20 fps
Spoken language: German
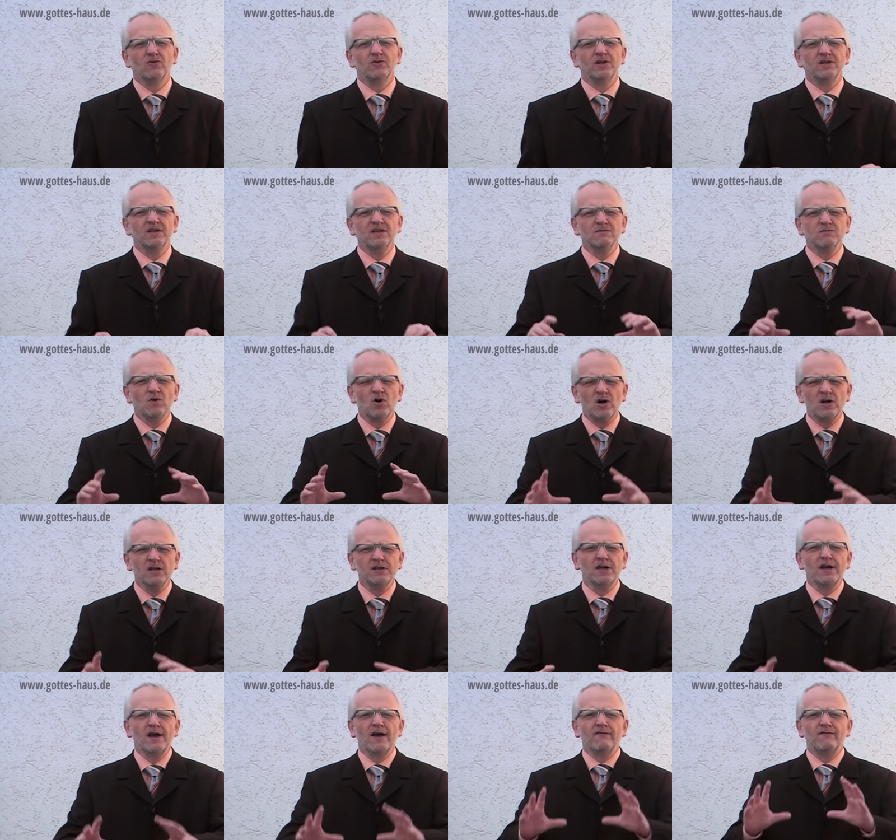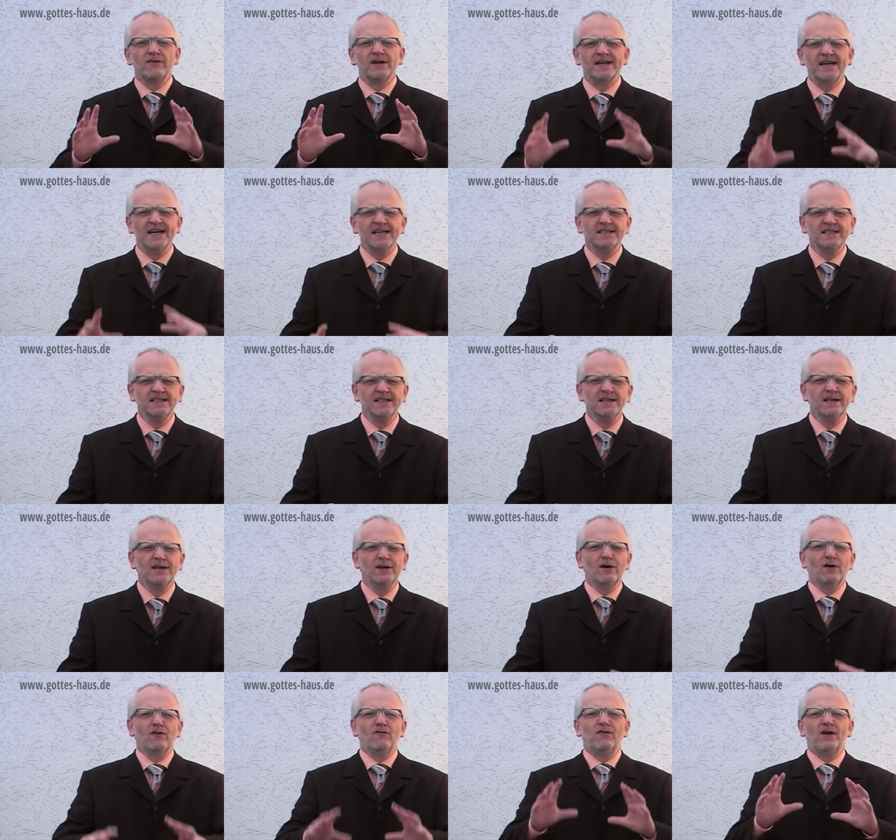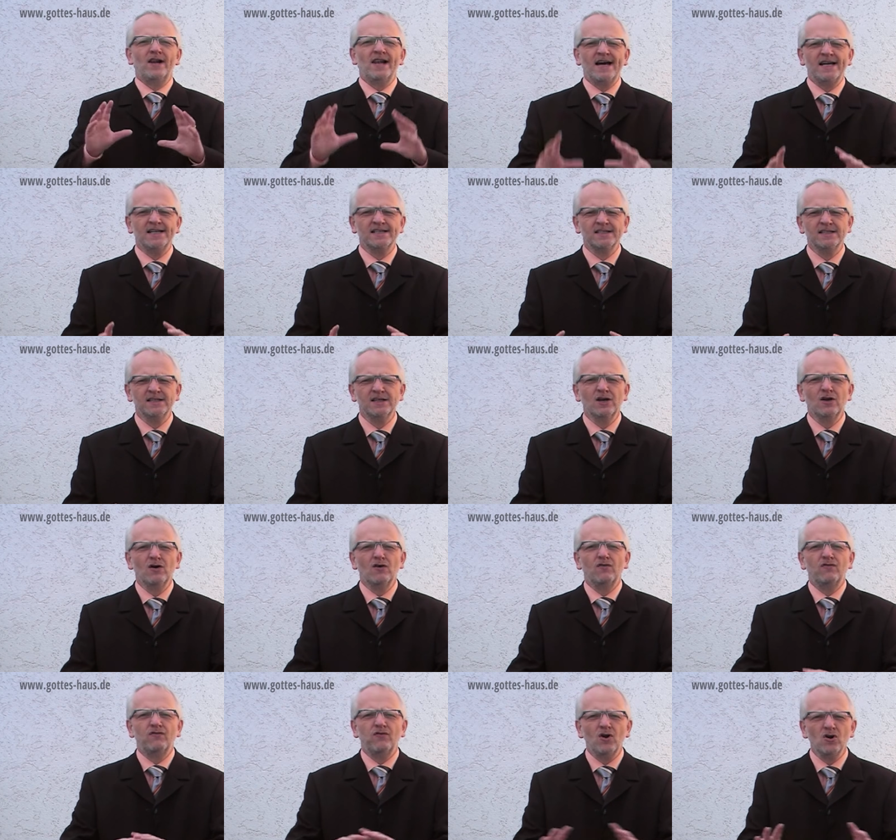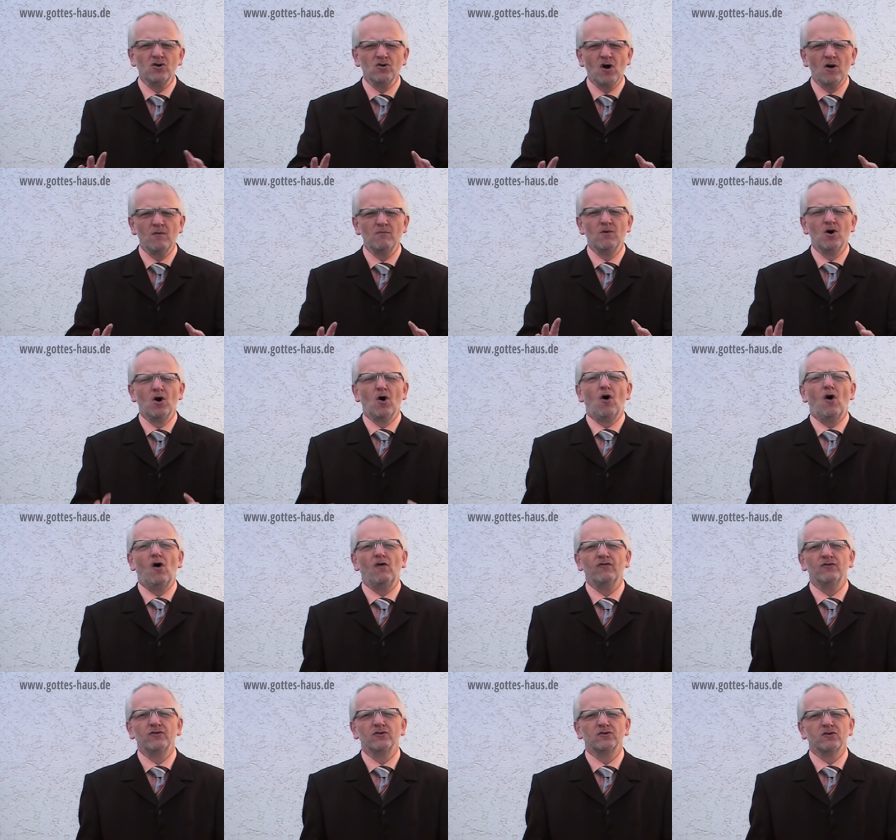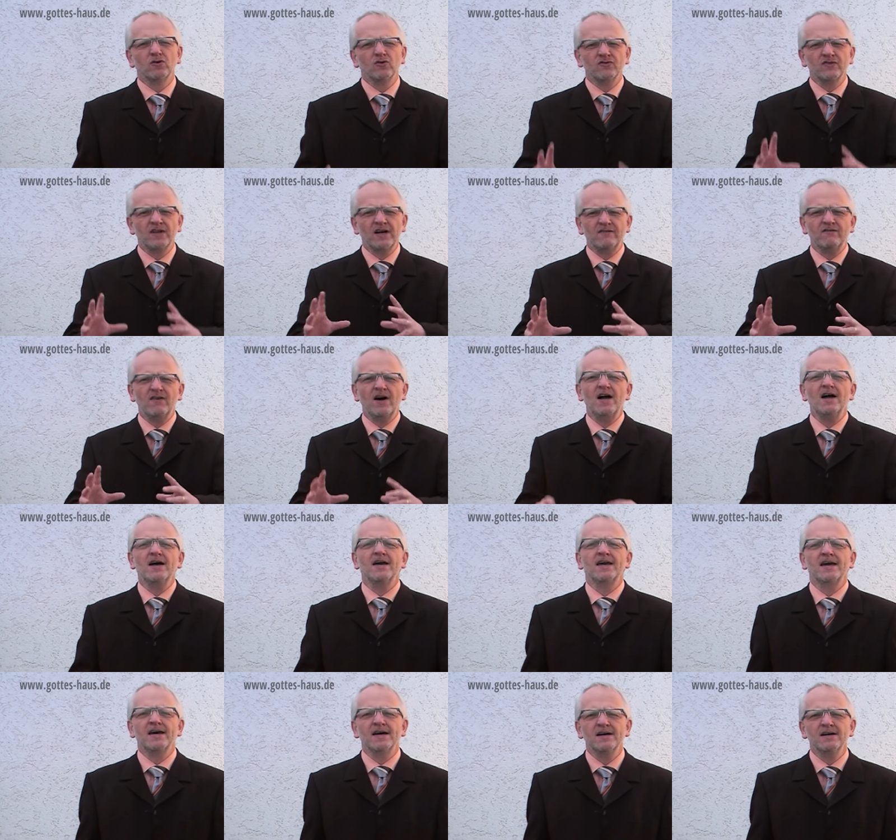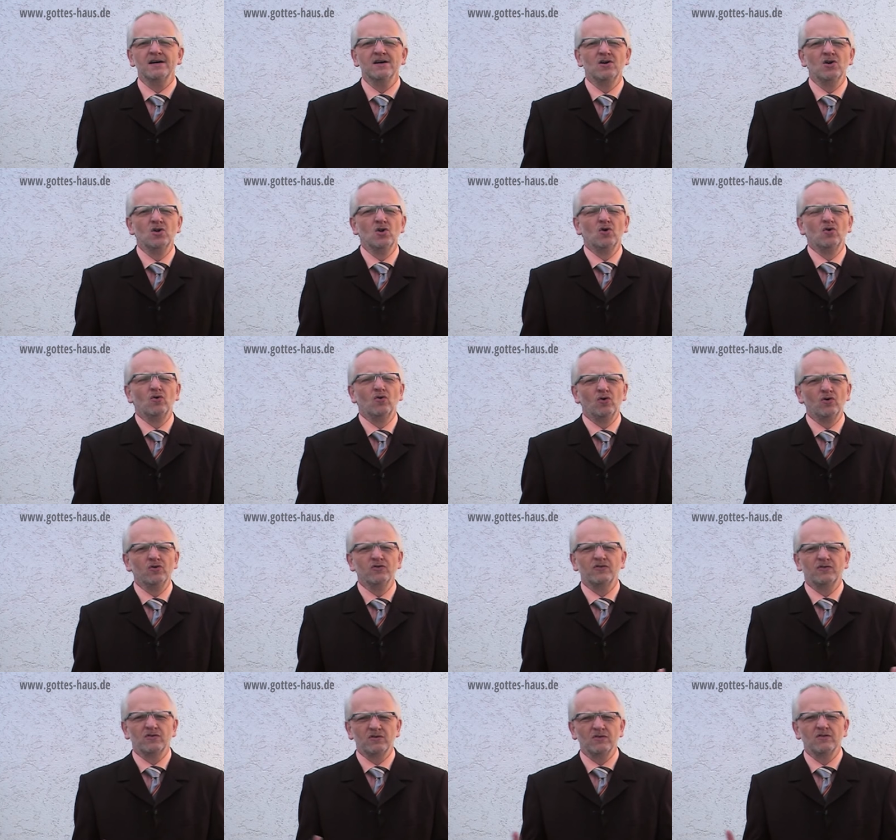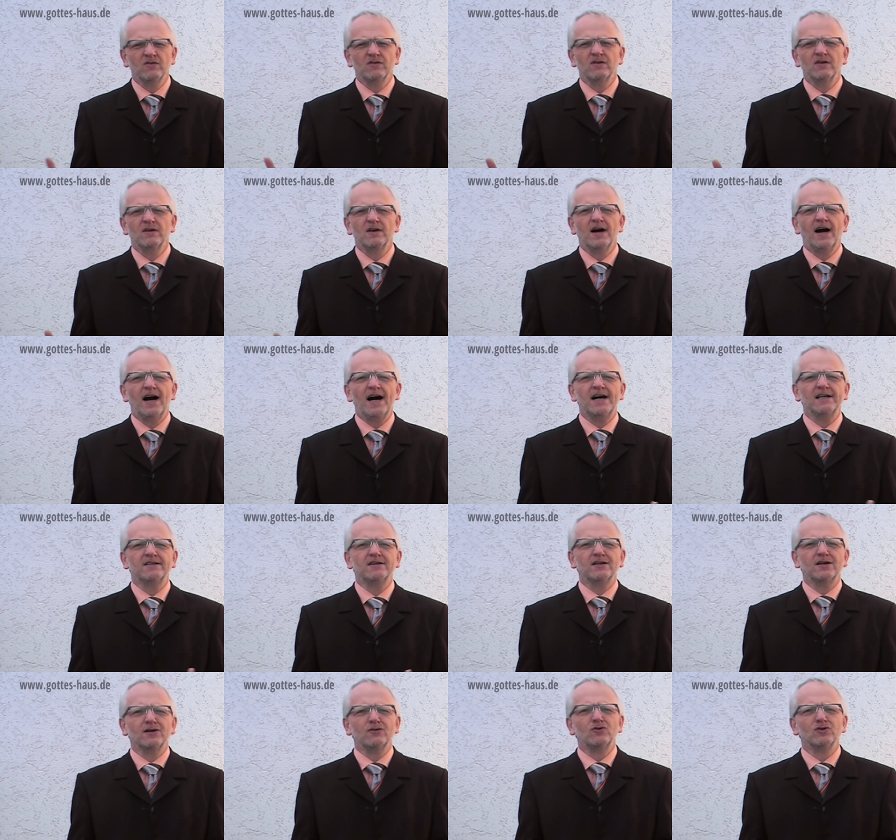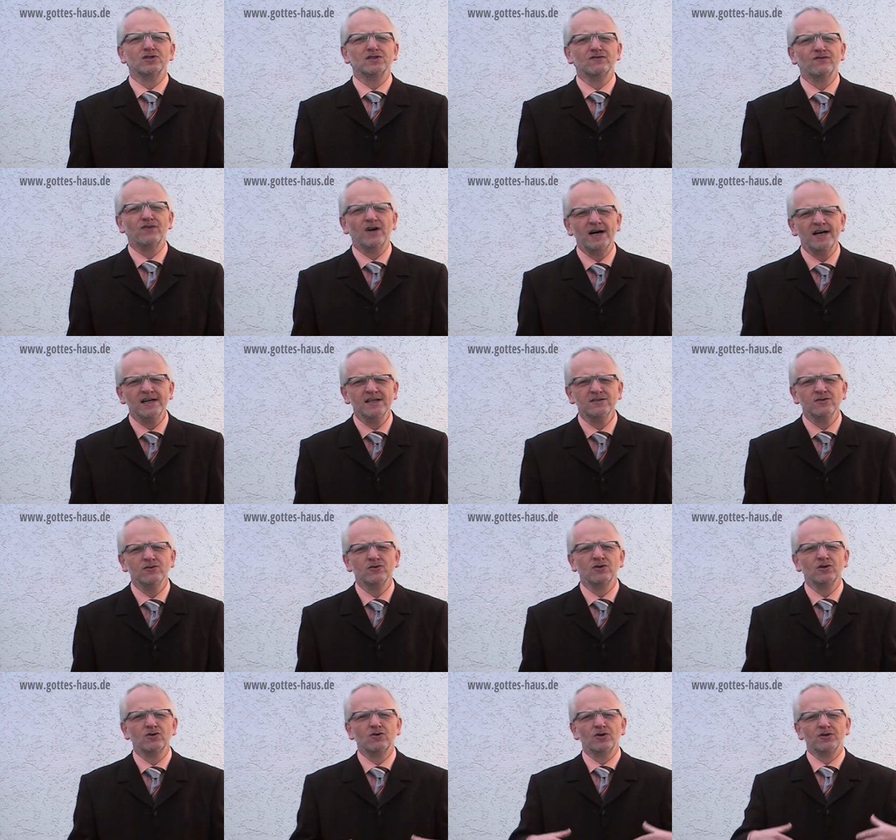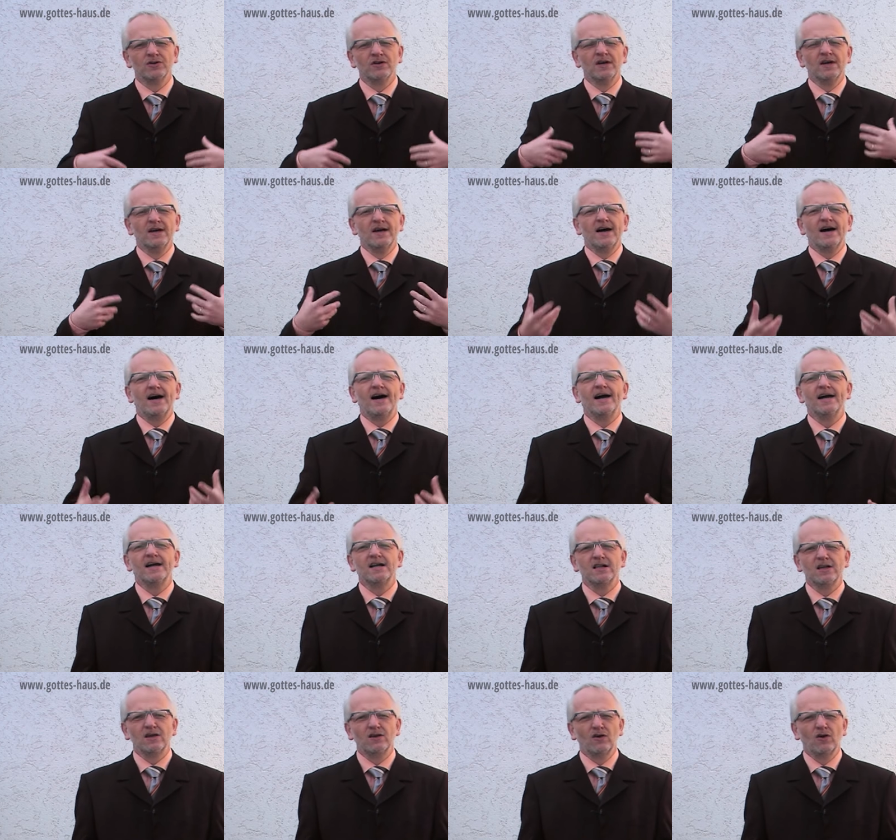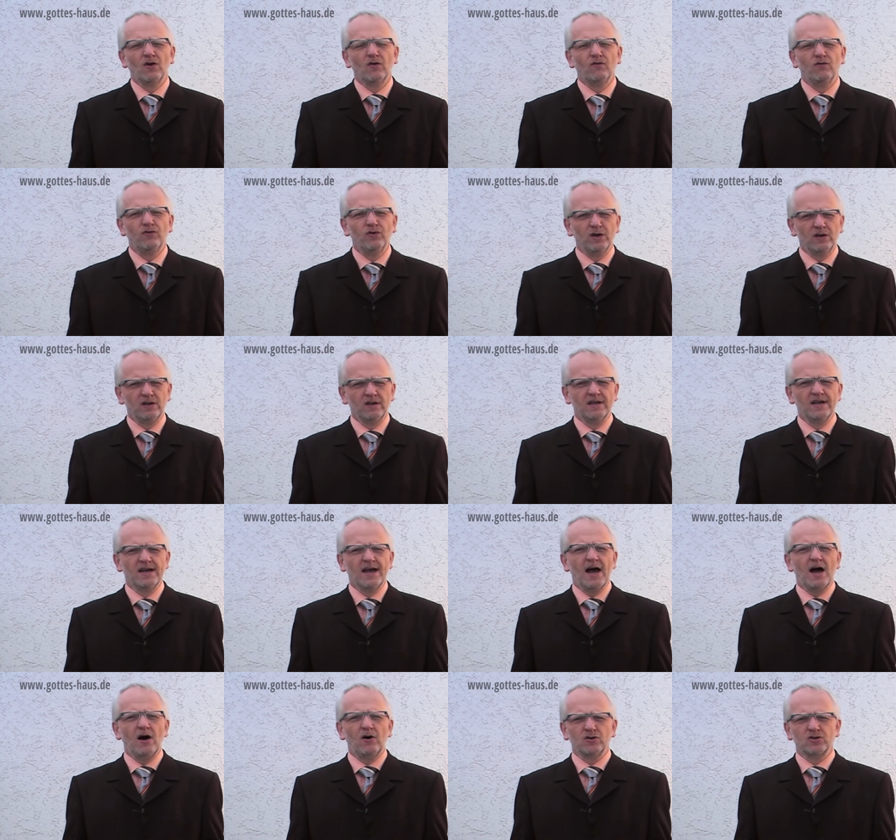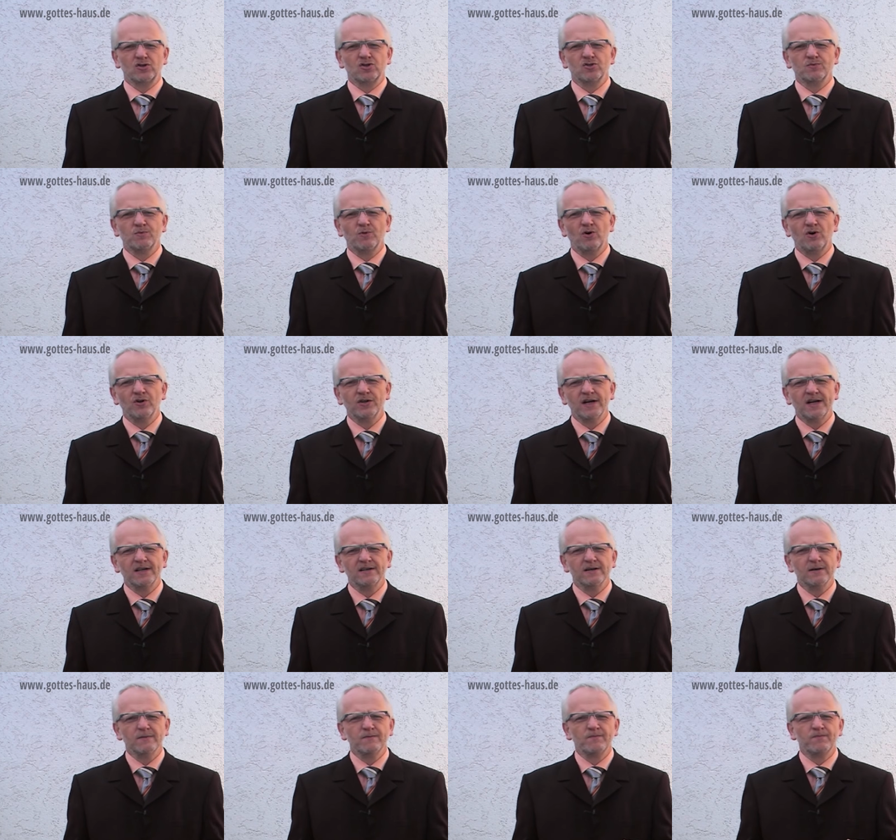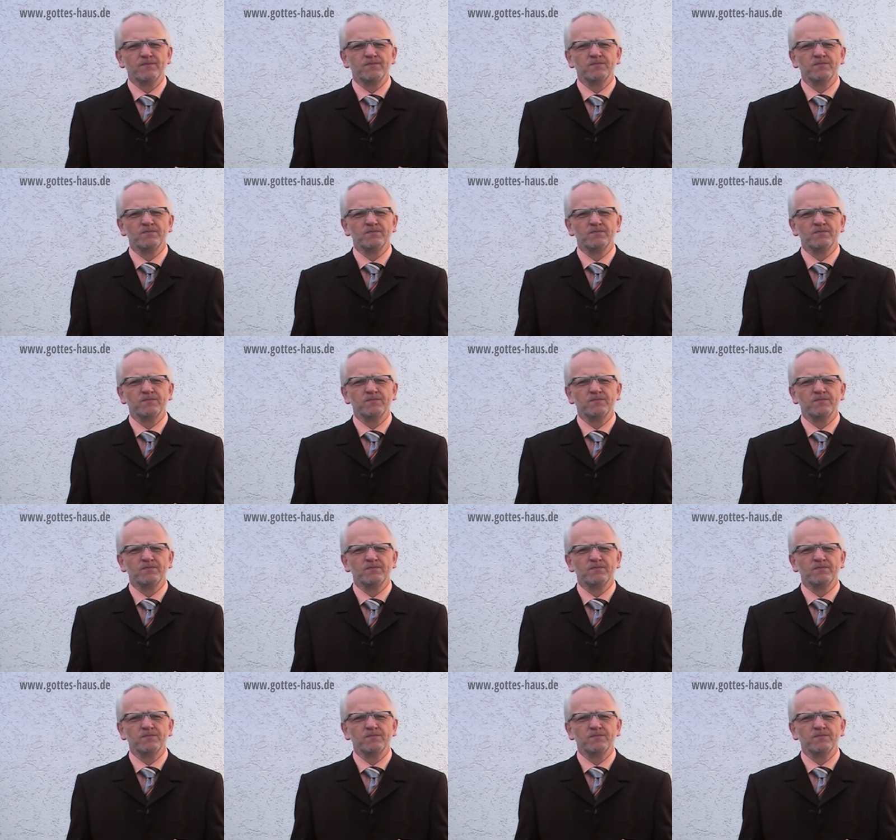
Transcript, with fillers: Und an diesem Ort vergessen, verlassen, vollkommen hoffnungslos. Da war er und harte der großen Verheißungen, die Gott eigentlich für ihn ausgesprochen hatte.